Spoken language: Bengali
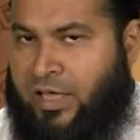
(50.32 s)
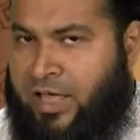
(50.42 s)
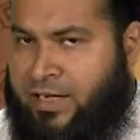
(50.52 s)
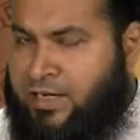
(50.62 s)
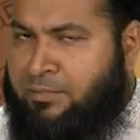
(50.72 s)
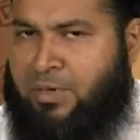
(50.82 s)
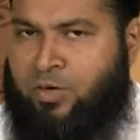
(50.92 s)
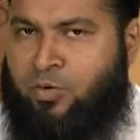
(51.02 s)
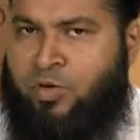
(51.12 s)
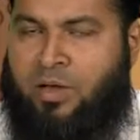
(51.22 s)
এক নাম্বার
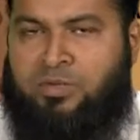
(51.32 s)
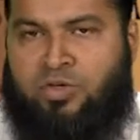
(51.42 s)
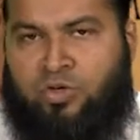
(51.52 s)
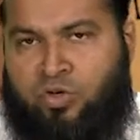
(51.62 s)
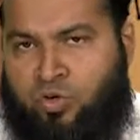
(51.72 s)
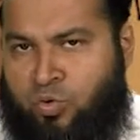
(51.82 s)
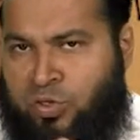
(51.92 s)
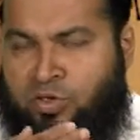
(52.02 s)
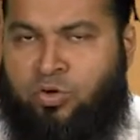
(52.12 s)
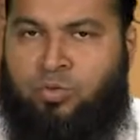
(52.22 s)
হলো আমি যখন
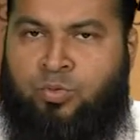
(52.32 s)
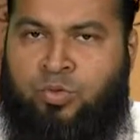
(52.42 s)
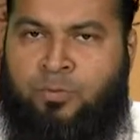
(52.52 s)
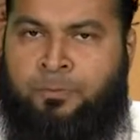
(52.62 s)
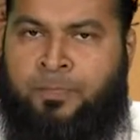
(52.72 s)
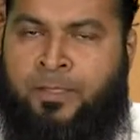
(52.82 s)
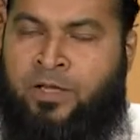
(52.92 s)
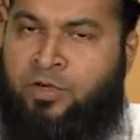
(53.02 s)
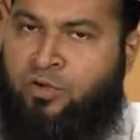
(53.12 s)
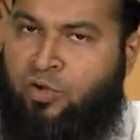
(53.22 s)
কুলি করব
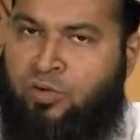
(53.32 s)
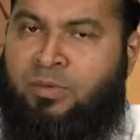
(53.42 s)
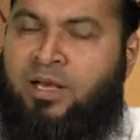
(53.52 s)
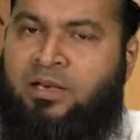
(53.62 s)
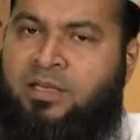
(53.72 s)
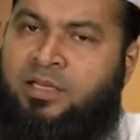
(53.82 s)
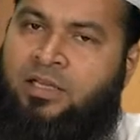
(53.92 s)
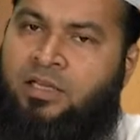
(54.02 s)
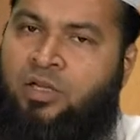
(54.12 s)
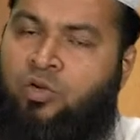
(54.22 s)
নর্মাললি
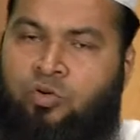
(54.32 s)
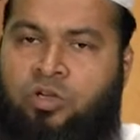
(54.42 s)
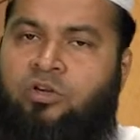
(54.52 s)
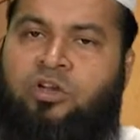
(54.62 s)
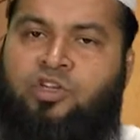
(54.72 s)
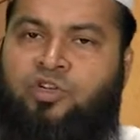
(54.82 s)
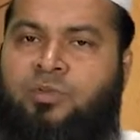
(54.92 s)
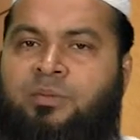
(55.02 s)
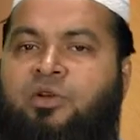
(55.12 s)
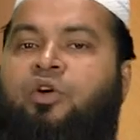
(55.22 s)
কুলি করার সময়
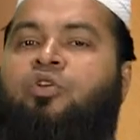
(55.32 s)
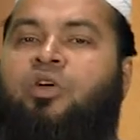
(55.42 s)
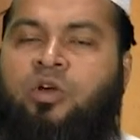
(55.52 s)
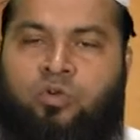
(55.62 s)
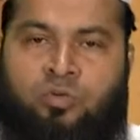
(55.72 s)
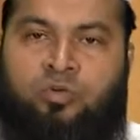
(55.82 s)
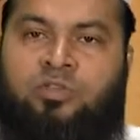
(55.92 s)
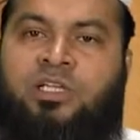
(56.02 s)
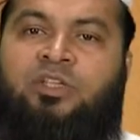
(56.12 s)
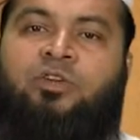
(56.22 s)
আমি গড়গড়া করব।
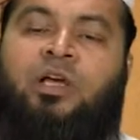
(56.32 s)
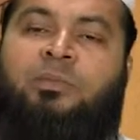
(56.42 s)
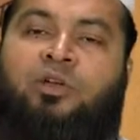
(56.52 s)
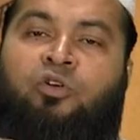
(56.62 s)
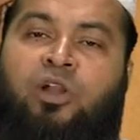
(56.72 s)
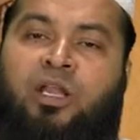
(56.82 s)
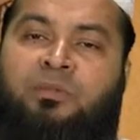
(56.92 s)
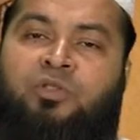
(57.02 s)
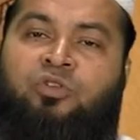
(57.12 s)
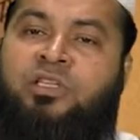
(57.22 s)
যাতে করে আমার গলার
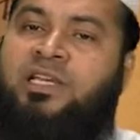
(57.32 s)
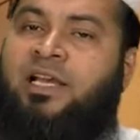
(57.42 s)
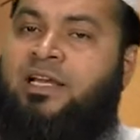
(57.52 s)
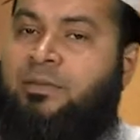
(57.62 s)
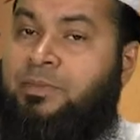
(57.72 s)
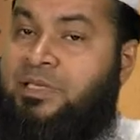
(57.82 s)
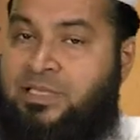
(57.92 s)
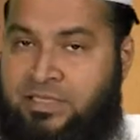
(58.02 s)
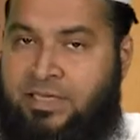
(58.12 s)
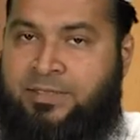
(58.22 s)
ভিতরে জায়গাটা ভিজে
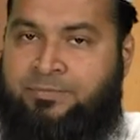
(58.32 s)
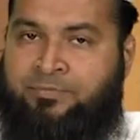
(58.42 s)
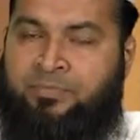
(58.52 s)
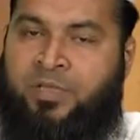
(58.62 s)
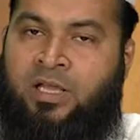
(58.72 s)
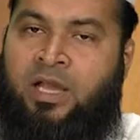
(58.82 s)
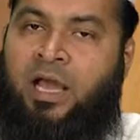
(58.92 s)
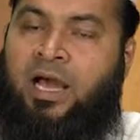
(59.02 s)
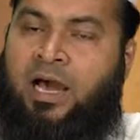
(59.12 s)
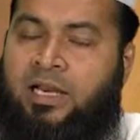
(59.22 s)
যায়
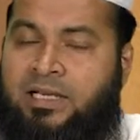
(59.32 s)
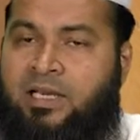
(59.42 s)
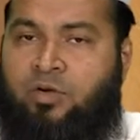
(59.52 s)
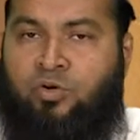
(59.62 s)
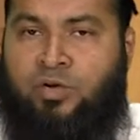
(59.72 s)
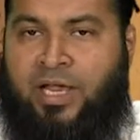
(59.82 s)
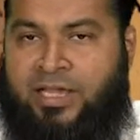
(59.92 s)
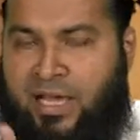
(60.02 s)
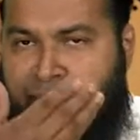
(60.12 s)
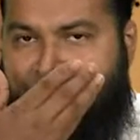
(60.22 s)
আরেকটা হলো
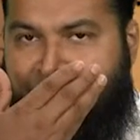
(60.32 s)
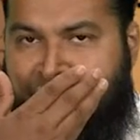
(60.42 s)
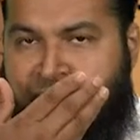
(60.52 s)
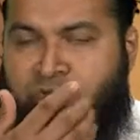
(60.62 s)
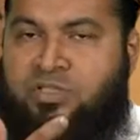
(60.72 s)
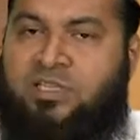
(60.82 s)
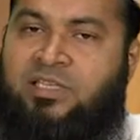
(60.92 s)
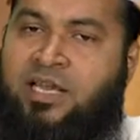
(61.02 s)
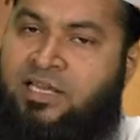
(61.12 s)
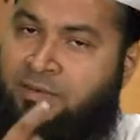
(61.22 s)
নাকে আমি পানি দিব যাতে
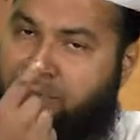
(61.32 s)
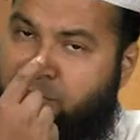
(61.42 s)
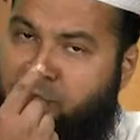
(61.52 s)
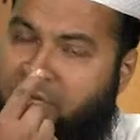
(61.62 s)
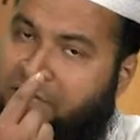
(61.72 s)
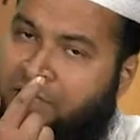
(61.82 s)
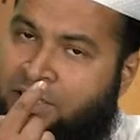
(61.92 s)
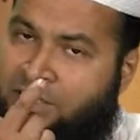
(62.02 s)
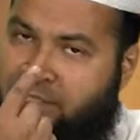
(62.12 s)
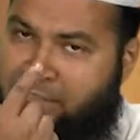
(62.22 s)
নাকের ভিতরের
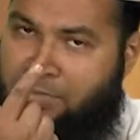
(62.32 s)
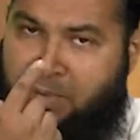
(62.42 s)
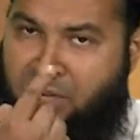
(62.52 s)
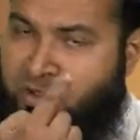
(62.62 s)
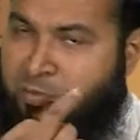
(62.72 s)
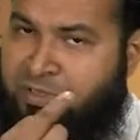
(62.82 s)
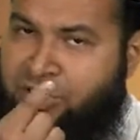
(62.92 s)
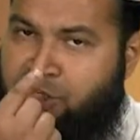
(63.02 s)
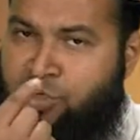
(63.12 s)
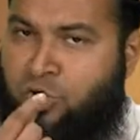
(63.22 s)
যে মাংসপেশি
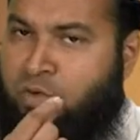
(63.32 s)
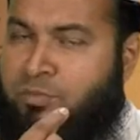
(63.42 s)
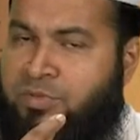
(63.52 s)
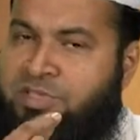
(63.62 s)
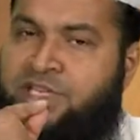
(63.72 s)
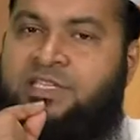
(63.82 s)
নরম সেই